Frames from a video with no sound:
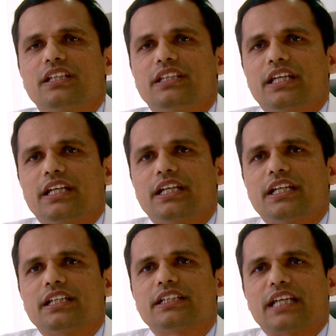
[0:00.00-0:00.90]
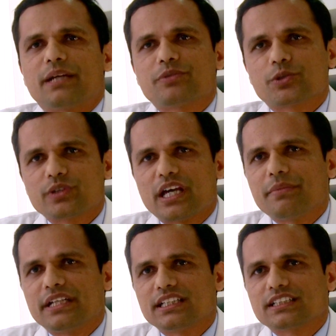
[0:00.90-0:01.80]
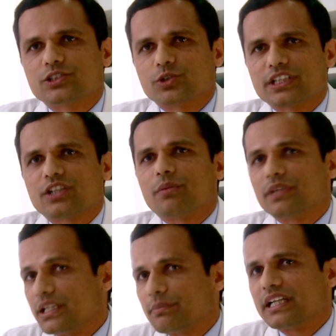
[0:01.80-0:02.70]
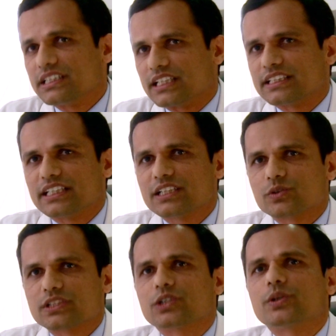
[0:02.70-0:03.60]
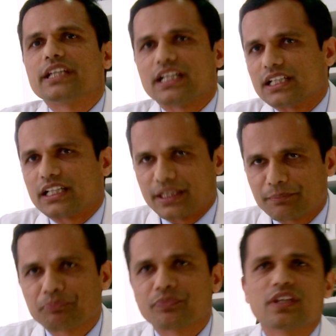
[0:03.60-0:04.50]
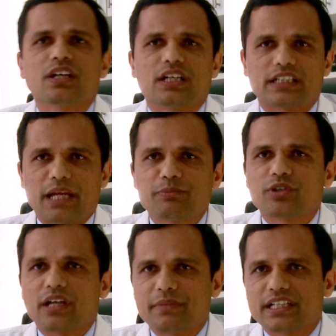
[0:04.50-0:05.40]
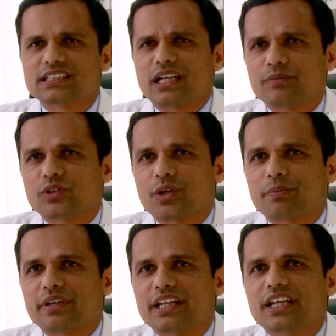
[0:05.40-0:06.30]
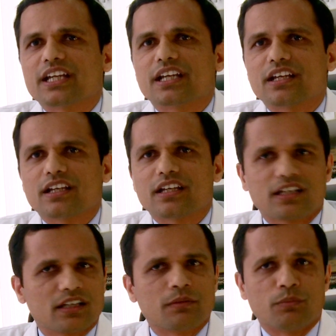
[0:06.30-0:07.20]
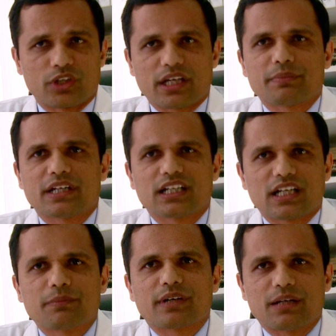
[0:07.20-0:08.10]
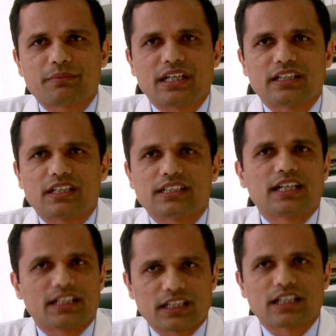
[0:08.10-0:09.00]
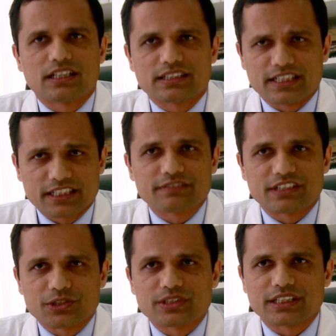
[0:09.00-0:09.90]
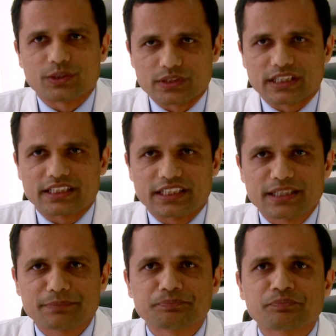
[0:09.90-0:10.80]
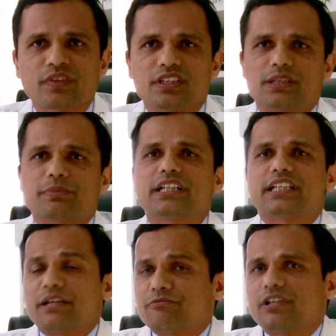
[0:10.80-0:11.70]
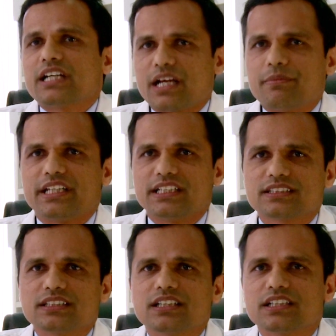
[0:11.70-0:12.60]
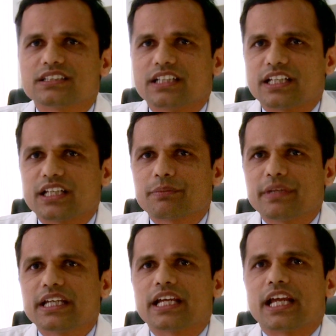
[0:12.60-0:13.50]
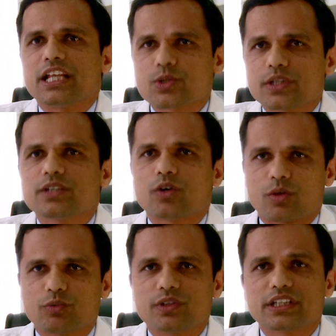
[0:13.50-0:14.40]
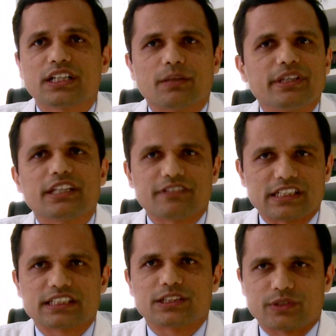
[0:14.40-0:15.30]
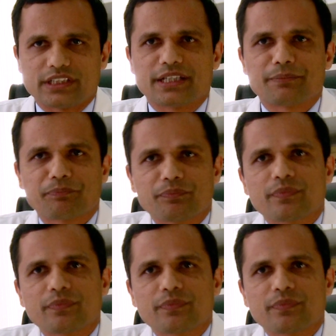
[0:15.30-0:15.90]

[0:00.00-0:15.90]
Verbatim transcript: ये टाइप टू डायबिटीज़ जो कि कॉमनली पाई जाती है उससे थोड़ी अलग है टाइप टू डायबिटीज़ आमतौर पे मोटापा खराब पान या जेनेटिक जेनेटिक वजहों से हो सकती है जबकि टाइप वन डायबिटीज़ शरीर में इंसुलिन हार्मोन की कमी की वजह से होती है